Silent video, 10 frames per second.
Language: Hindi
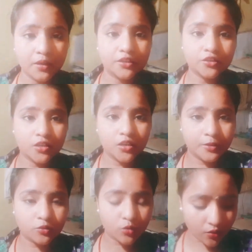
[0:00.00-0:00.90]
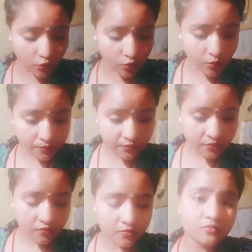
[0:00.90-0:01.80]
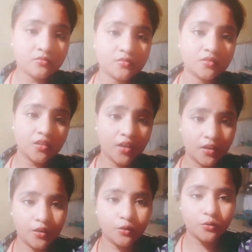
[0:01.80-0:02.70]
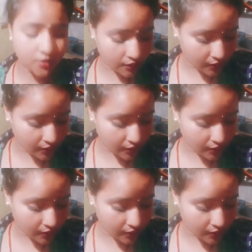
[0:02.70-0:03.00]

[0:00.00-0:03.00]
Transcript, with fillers: मेरे शरीर पे जो है वो इकट्ठा होता